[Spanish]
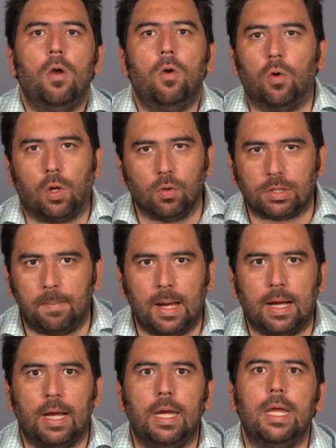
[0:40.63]
los que usan
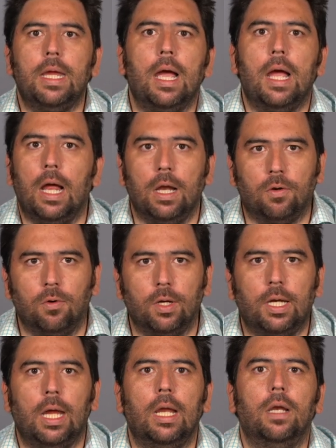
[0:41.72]
mascarilla, alcohol
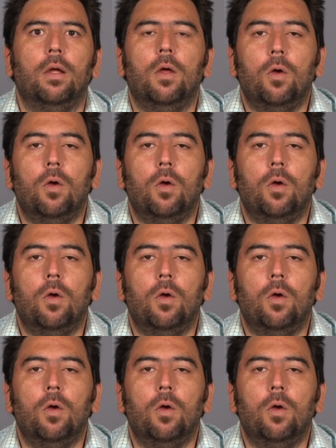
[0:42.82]
gel,